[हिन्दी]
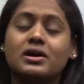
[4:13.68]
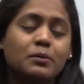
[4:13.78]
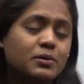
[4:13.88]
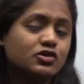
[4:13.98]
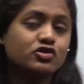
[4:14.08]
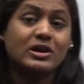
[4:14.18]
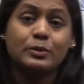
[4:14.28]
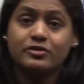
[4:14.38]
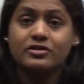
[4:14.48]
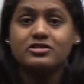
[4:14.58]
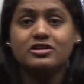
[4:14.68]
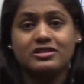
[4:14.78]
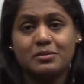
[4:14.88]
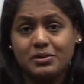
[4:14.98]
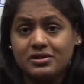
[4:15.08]
आपका जो सब्सटेंसेस
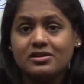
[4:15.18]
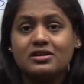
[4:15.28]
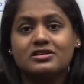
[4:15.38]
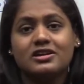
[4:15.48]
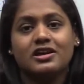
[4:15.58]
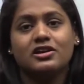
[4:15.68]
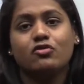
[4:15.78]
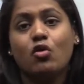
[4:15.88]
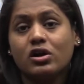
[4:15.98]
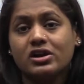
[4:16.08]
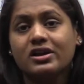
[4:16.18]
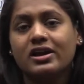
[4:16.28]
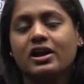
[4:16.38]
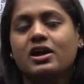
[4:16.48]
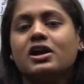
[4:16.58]
है मिनरल्स है वाटर
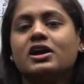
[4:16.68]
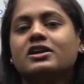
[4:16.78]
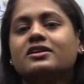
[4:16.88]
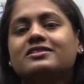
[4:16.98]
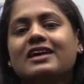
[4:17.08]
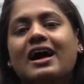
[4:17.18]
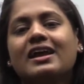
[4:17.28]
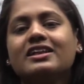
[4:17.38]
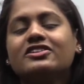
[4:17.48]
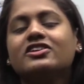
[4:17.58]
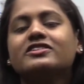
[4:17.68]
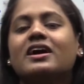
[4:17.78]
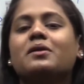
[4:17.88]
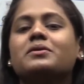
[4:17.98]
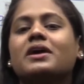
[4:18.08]
है ये सारे चीज़ें
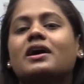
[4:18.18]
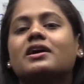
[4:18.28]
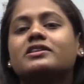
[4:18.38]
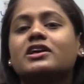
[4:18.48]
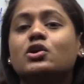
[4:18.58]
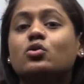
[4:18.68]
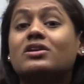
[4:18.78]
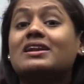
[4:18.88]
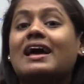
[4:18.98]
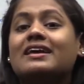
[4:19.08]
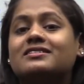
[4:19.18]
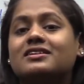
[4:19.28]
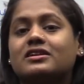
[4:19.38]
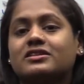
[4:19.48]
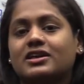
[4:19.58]
हम क्या करते हैं यूटिलाइज
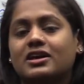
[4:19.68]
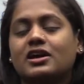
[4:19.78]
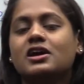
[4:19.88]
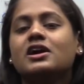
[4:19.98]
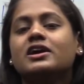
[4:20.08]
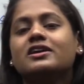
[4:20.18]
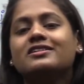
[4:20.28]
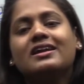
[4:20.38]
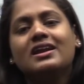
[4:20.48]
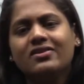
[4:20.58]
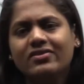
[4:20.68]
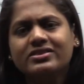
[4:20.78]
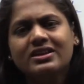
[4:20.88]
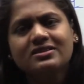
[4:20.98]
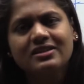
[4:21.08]
करते हैं ये सारे
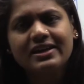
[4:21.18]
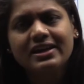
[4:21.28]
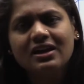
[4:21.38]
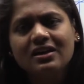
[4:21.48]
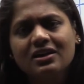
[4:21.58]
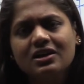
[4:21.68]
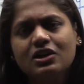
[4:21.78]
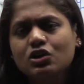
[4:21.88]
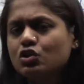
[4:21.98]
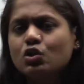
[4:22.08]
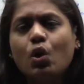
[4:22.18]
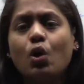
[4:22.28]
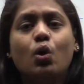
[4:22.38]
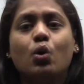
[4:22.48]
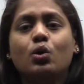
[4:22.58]
लिविंग थिंग्स है क्या नो
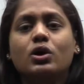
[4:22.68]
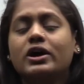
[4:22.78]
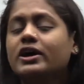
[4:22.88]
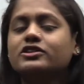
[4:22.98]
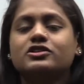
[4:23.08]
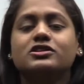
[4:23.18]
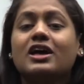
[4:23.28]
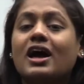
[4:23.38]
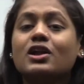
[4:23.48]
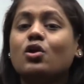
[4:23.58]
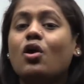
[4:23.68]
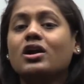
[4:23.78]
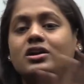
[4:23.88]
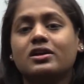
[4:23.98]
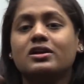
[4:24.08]
इट्स दे आर
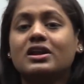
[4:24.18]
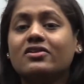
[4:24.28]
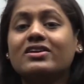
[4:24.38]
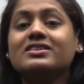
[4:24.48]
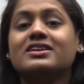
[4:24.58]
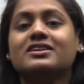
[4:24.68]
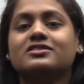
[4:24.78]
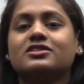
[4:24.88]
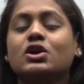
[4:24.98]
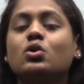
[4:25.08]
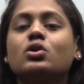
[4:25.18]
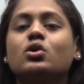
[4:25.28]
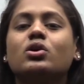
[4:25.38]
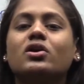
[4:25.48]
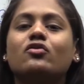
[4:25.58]
नॉट लिविंग थिंग्स क्यों
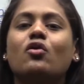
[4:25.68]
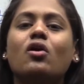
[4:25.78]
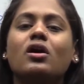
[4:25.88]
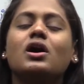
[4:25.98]
क्योंकि वो